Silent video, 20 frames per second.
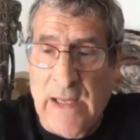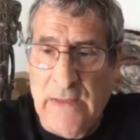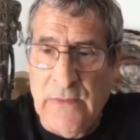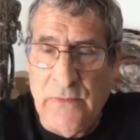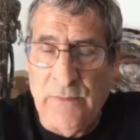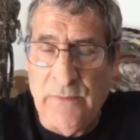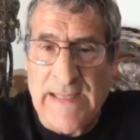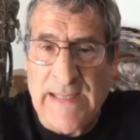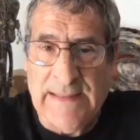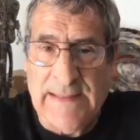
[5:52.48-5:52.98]

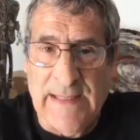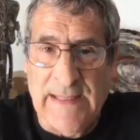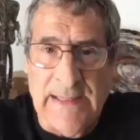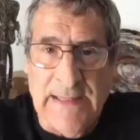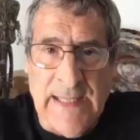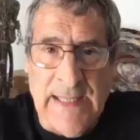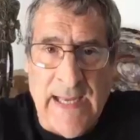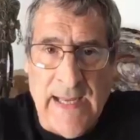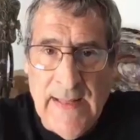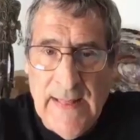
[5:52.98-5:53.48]
une
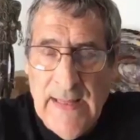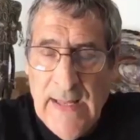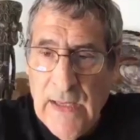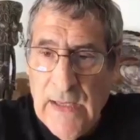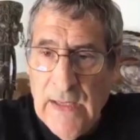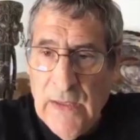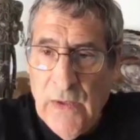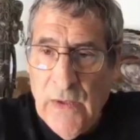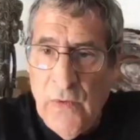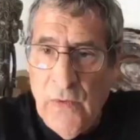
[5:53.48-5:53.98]
bactérie. Hein.
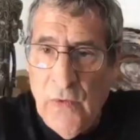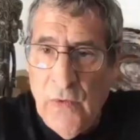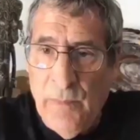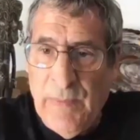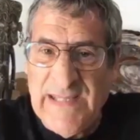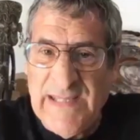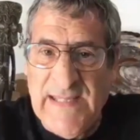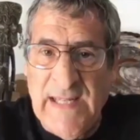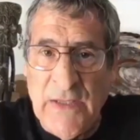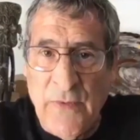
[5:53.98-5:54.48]
Le
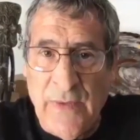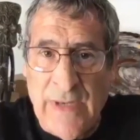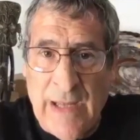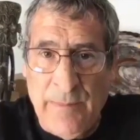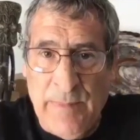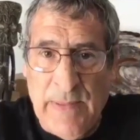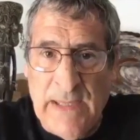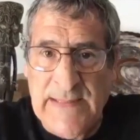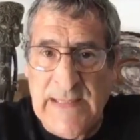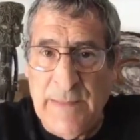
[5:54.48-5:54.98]
bacille de la
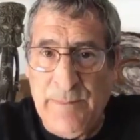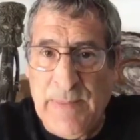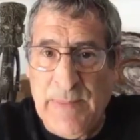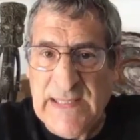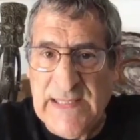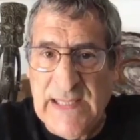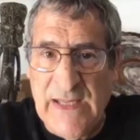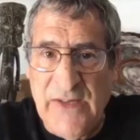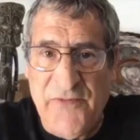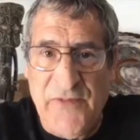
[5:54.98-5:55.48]
peste est
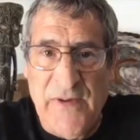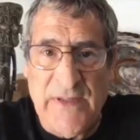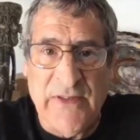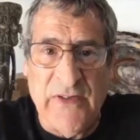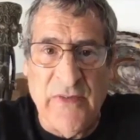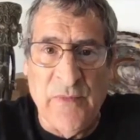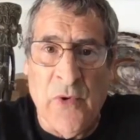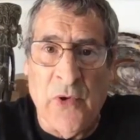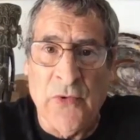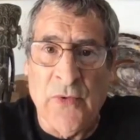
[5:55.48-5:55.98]
passé
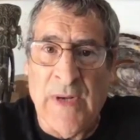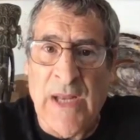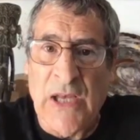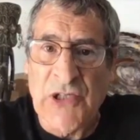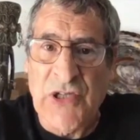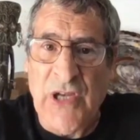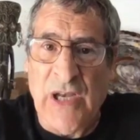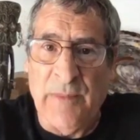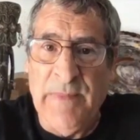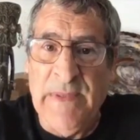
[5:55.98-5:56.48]
effectivement de la
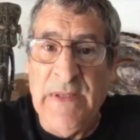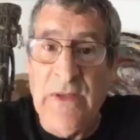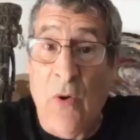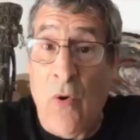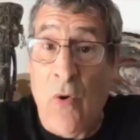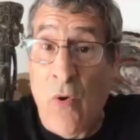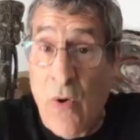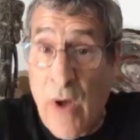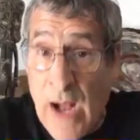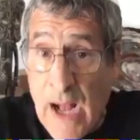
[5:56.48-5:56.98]
gerbille
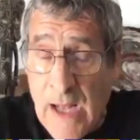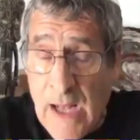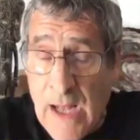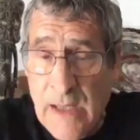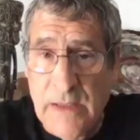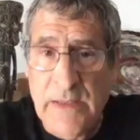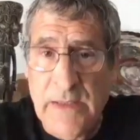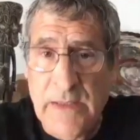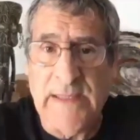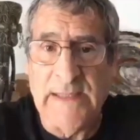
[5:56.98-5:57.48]
au
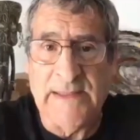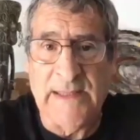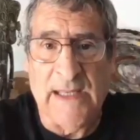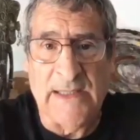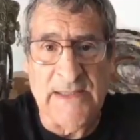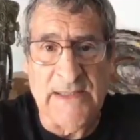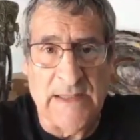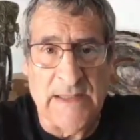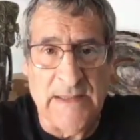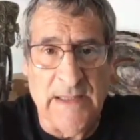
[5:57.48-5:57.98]
rat, qui était
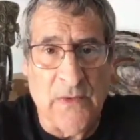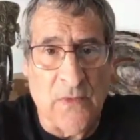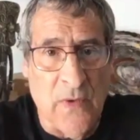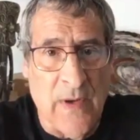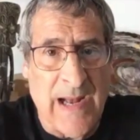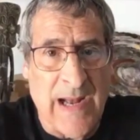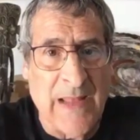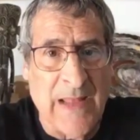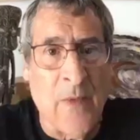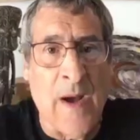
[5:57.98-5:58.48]
asiatique, le
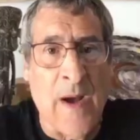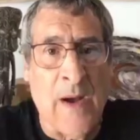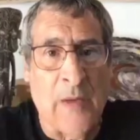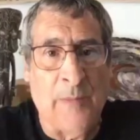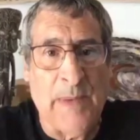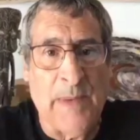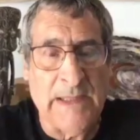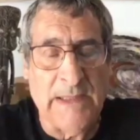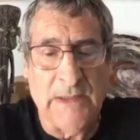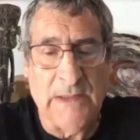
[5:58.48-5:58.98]
rat noir en
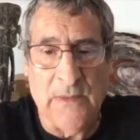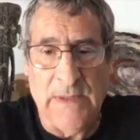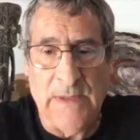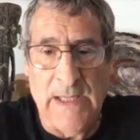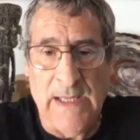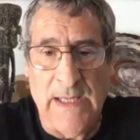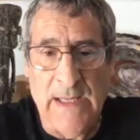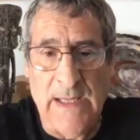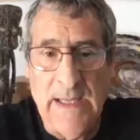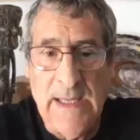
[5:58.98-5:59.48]

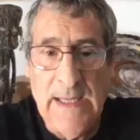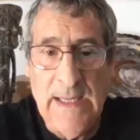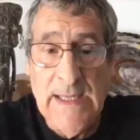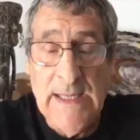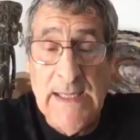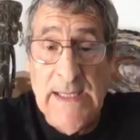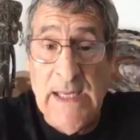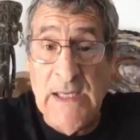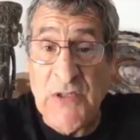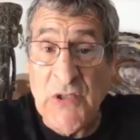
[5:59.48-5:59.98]
particulier.
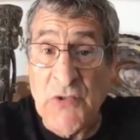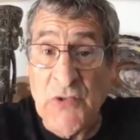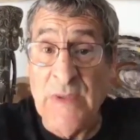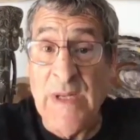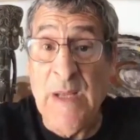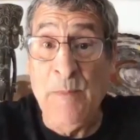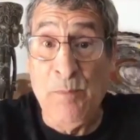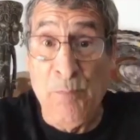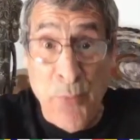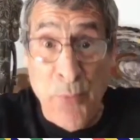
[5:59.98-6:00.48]
Et ce sont
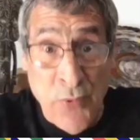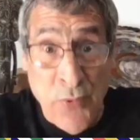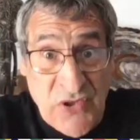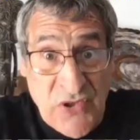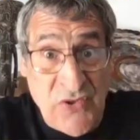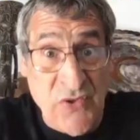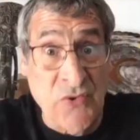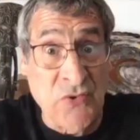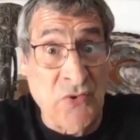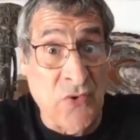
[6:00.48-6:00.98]
les
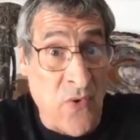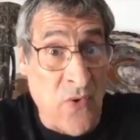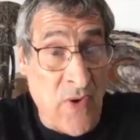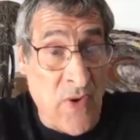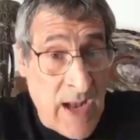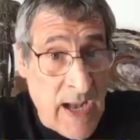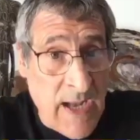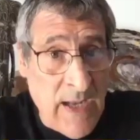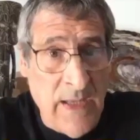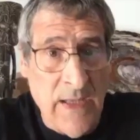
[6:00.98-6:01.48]
puces de
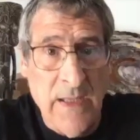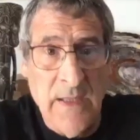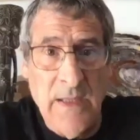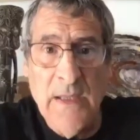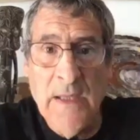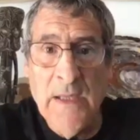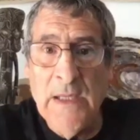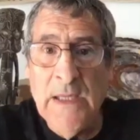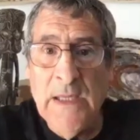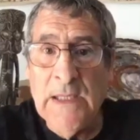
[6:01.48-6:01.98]
rats
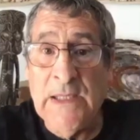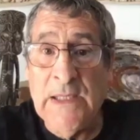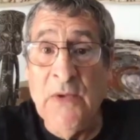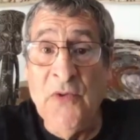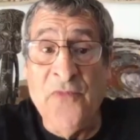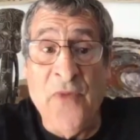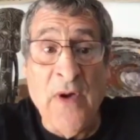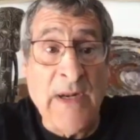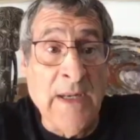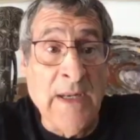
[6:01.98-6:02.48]
qu'une
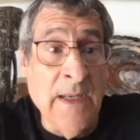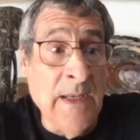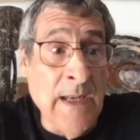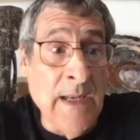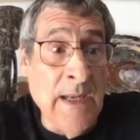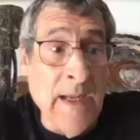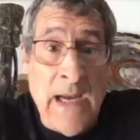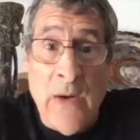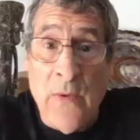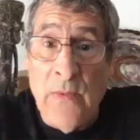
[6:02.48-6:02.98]
fois que les
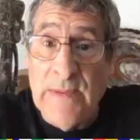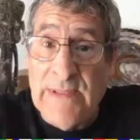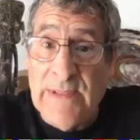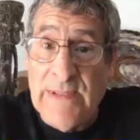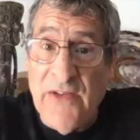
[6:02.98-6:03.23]
rats ont été